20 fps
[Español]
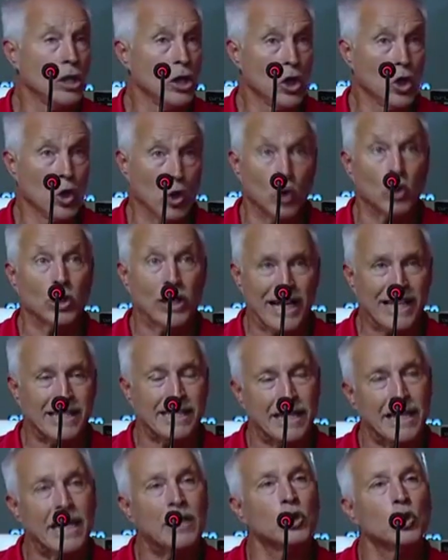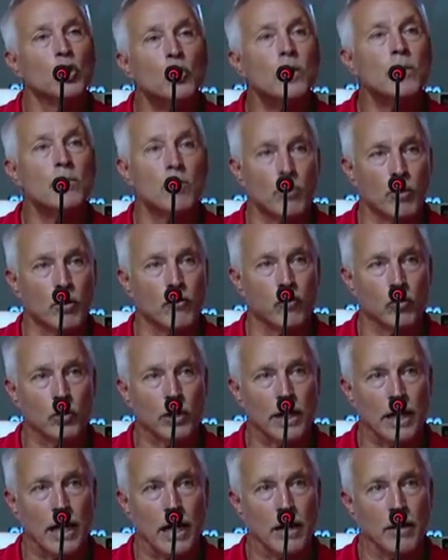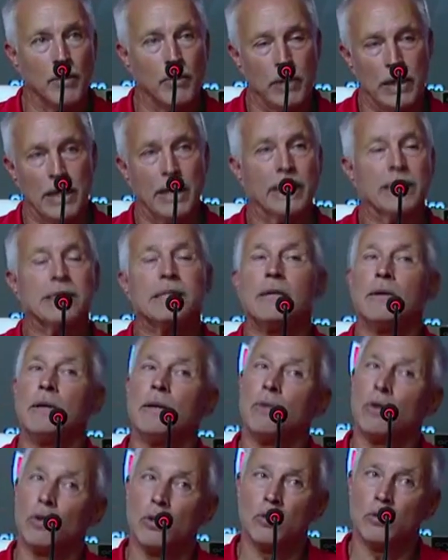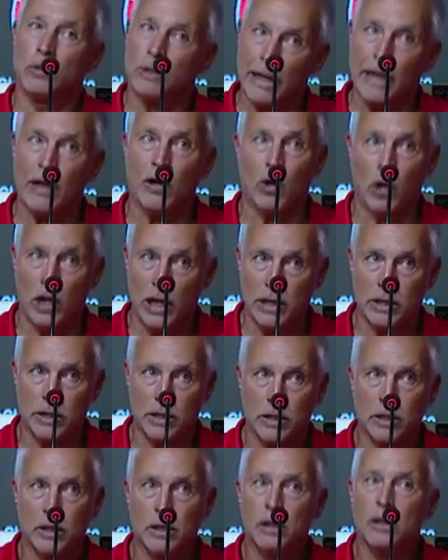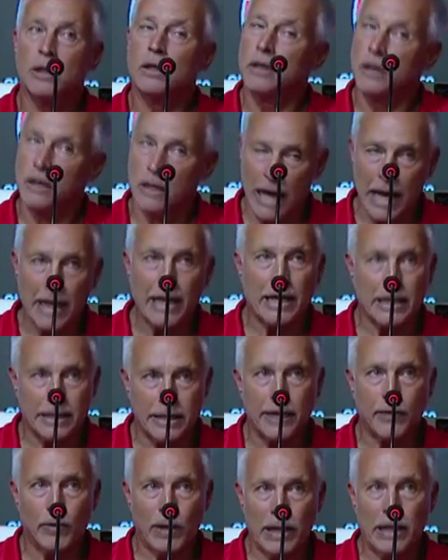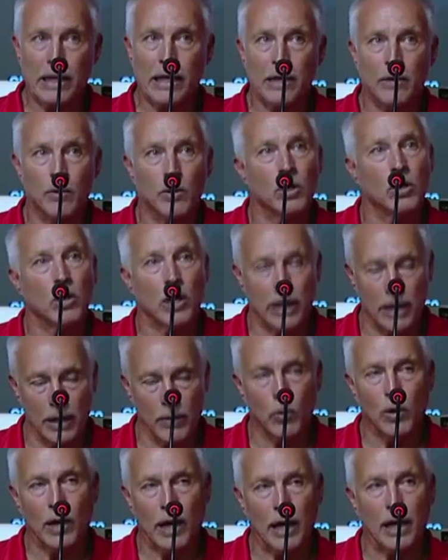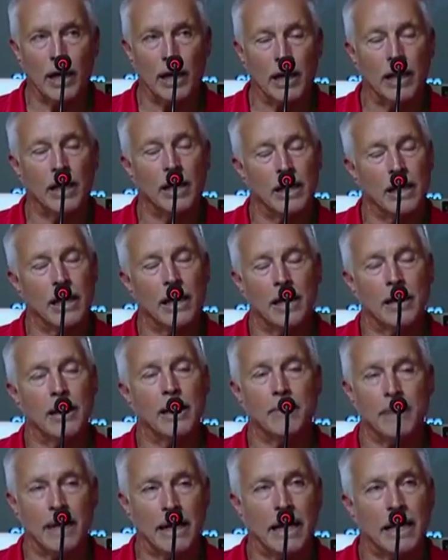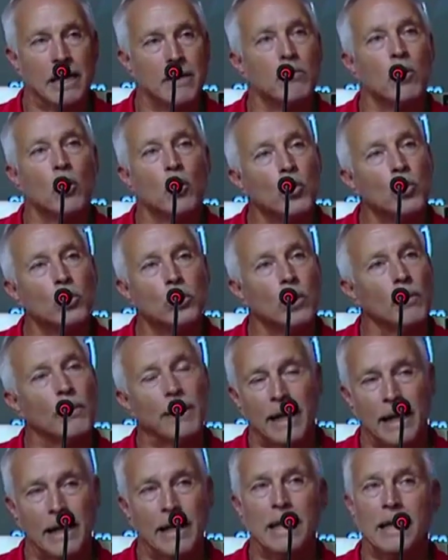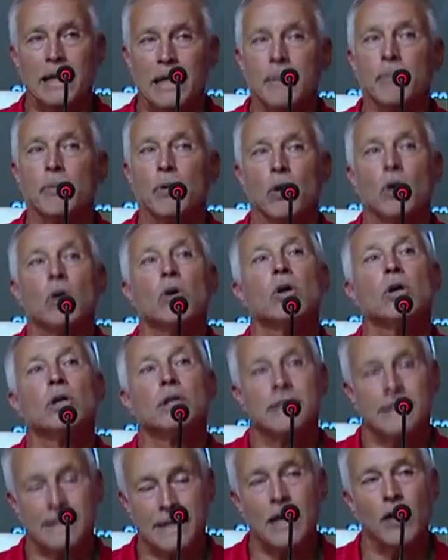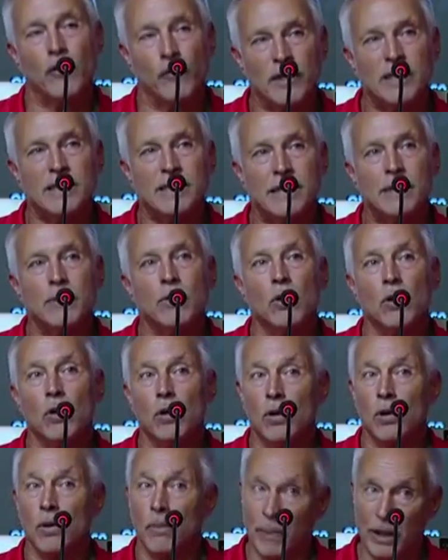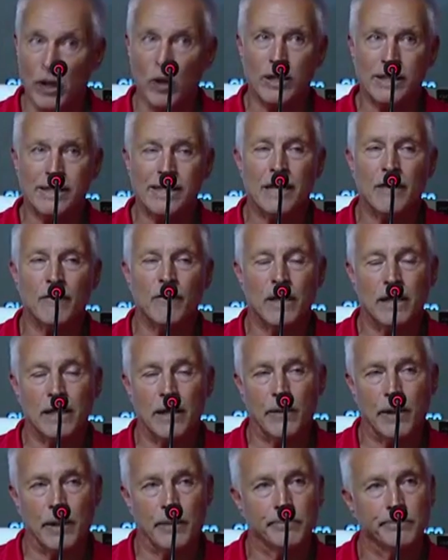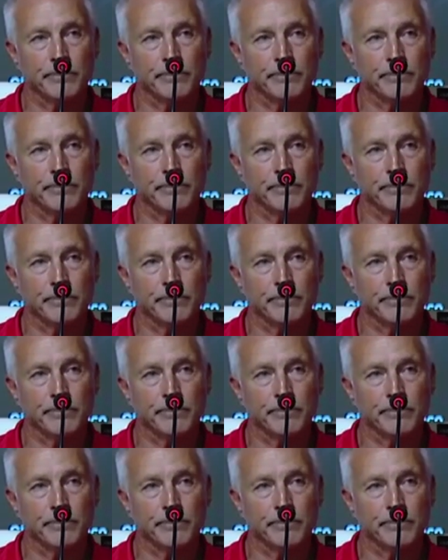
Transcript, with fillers: Contra Arsenal tuvimos profundidad y recibimos tres goles. Hay que ser un equilibrio, hay que buscarle el, mecanismo justo para que el equipo sea ofensivo, pero que se defienda bien.